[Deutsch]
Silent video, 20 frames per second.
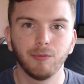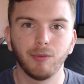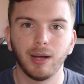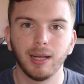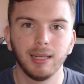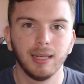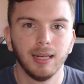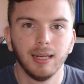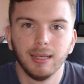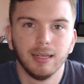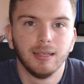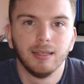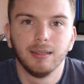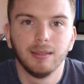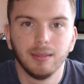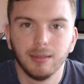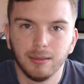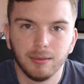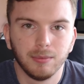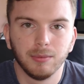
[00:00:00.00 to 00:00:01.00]
weil
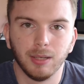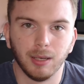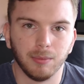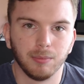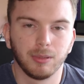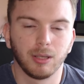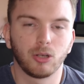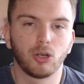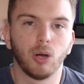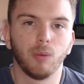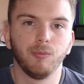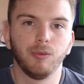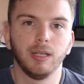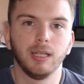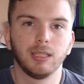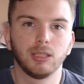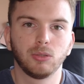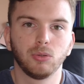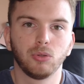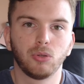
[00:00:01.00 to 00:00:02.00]
ja, dann kommen wir
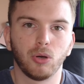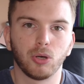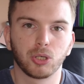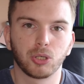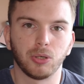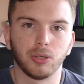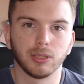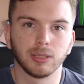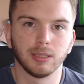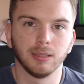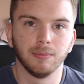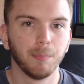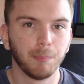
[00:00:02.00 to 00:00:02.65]
nicht zu Torchancen.